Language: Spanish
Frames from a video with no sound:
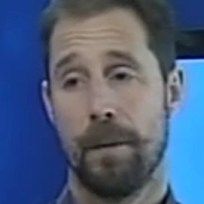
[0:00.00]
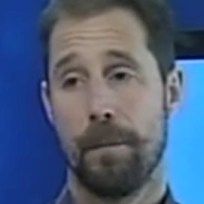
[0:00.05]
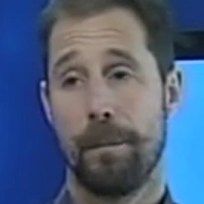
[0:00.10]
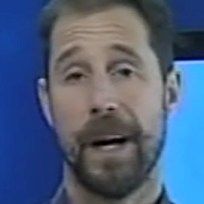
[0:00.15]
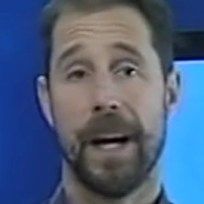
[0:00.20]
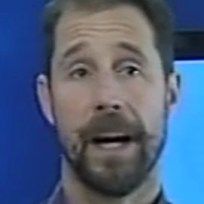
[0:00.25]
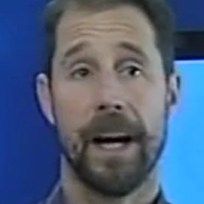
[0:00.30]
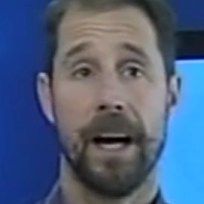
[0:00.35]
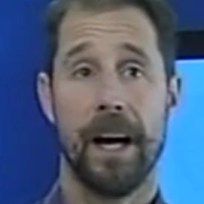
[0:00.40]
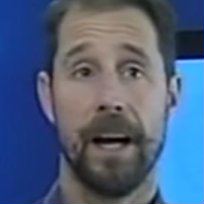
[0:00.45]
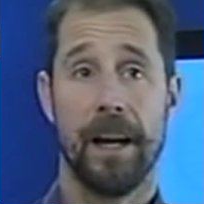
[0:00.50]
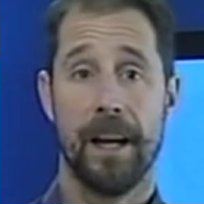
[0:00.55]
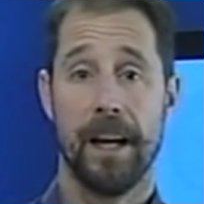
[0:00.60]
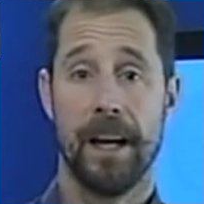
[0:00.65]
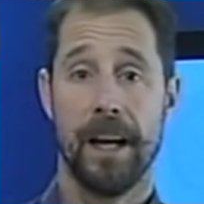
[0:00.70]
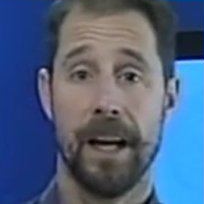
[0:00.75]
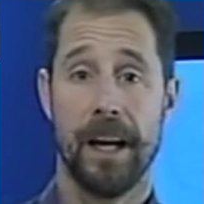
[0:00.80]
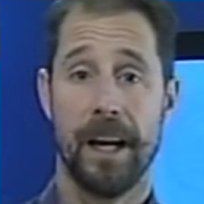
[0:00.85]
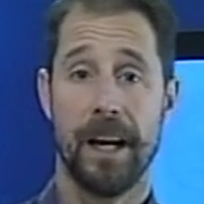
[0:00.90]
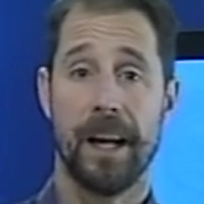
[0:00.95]
para
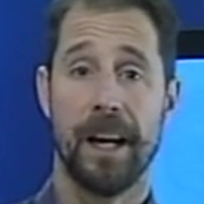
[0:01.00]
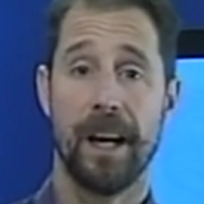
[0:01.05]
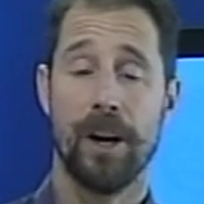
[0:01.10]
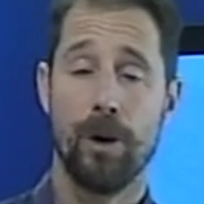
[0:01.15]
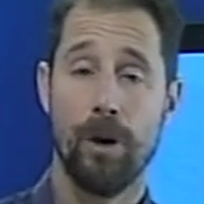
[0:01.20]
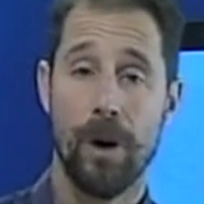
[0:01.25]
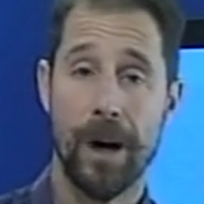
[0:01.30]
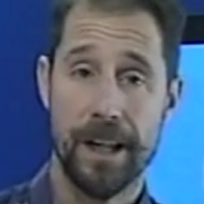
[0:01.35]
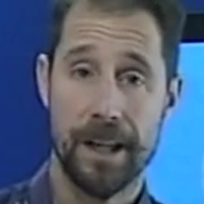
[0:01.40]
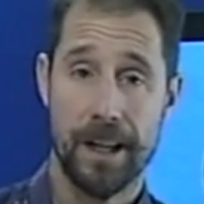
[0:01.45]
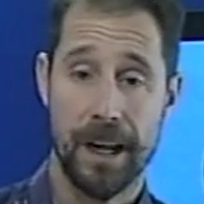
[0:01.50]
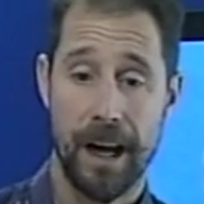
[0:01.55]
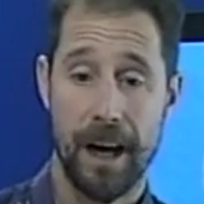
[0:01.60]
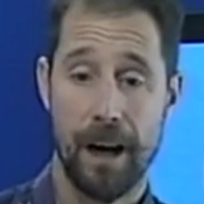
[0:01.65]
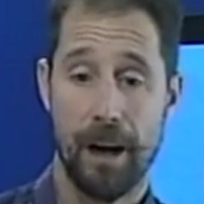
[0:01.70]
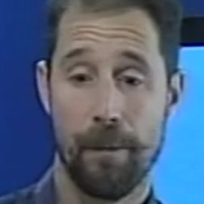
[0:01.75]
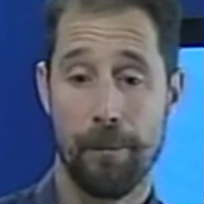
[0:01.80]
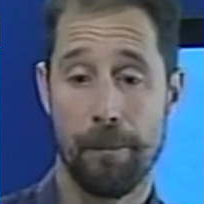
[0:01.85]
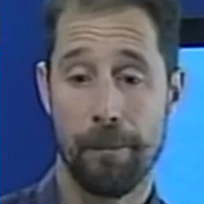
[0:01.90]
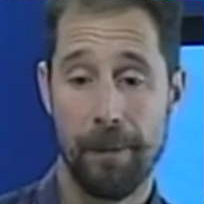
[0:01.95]
eh, que no
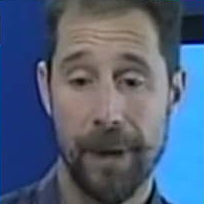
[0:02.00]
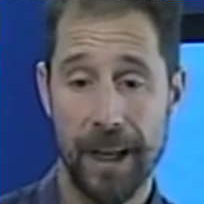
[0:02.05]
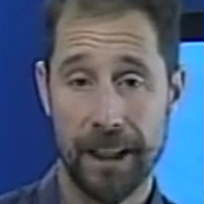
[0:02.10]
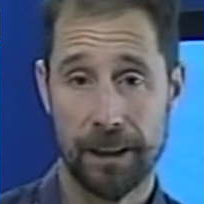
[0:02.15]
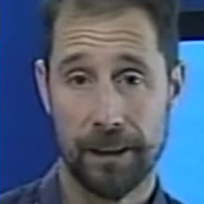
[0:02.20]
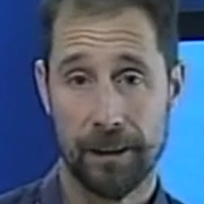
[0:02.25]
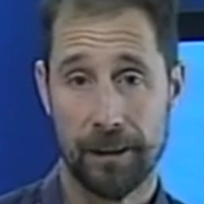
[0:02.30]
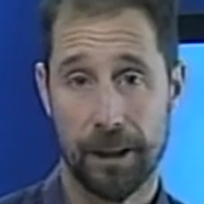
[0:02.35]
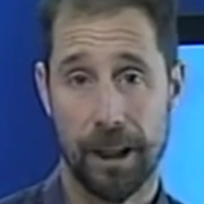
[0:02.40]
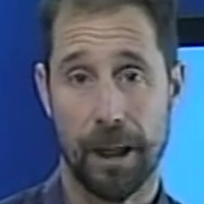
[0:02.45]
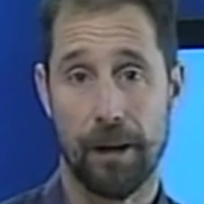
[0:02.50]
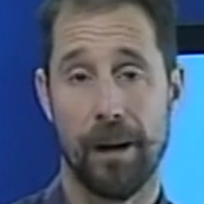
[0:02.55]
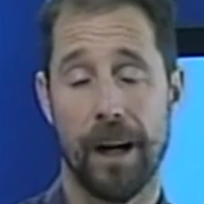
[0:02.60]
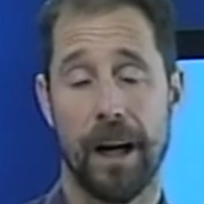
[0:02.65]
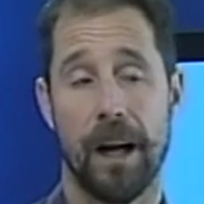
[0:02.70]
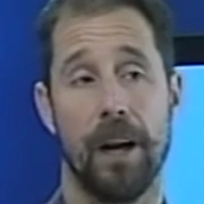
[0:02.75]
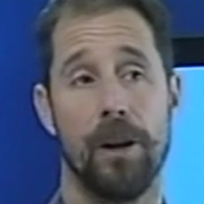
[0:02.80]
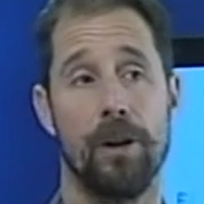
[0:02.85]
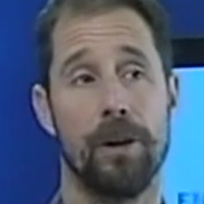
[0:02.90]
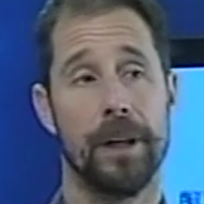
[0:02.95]
haya más
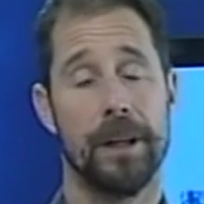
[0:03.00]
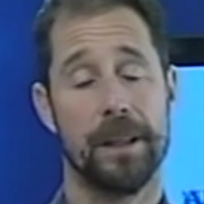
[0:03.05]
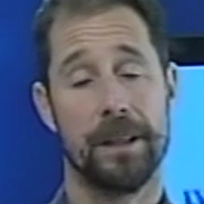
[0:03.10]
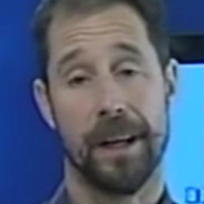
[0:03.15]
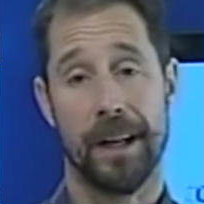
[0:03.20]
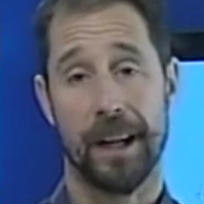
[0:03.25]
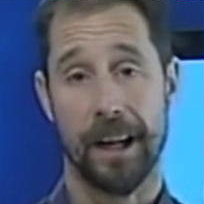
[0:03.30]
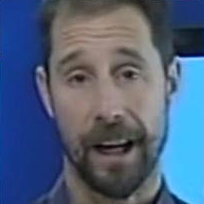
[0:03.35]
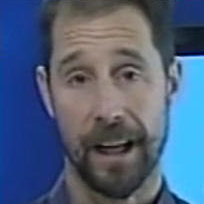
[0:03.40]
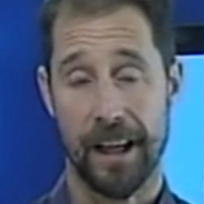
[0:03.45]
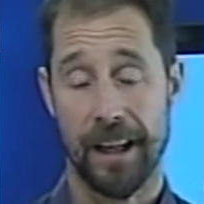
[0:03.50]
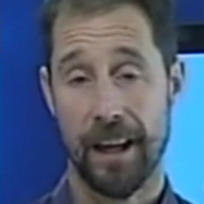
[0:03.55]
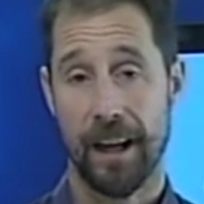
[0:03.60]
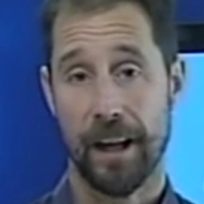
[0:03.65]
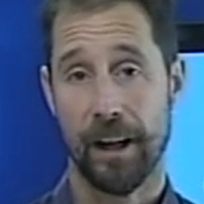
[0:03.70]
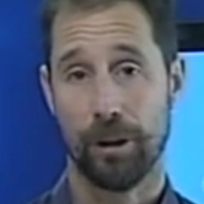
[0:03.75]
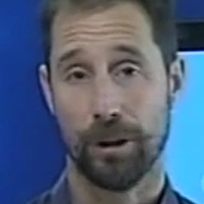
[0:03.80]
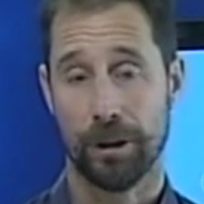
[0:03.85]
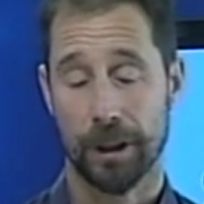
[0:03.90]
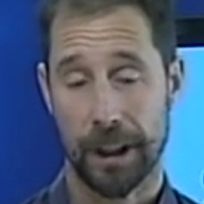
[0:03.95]
trabajadores en calidad
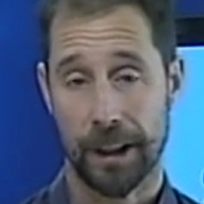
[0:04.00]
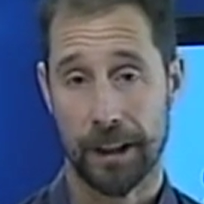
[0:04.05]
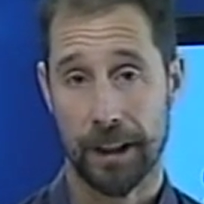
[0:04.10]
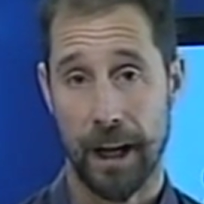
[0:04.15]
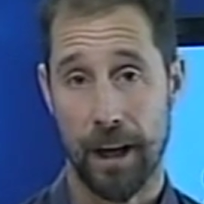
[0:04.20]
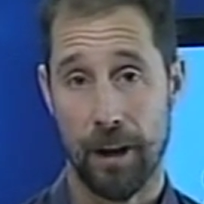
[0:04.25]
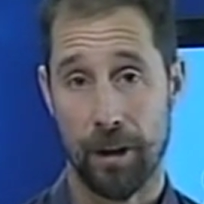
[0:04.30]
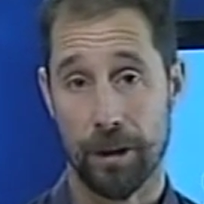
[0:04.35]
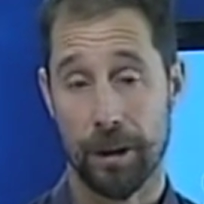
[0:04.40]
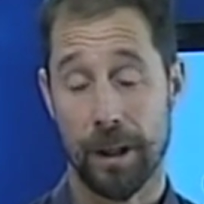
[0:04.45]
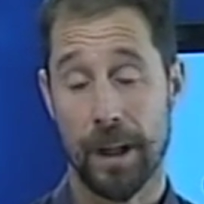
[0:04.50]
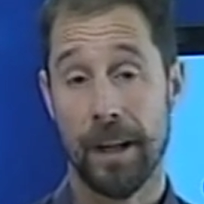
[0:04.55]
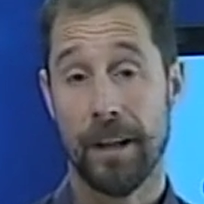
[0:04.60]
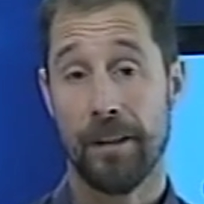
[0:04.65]
de contratados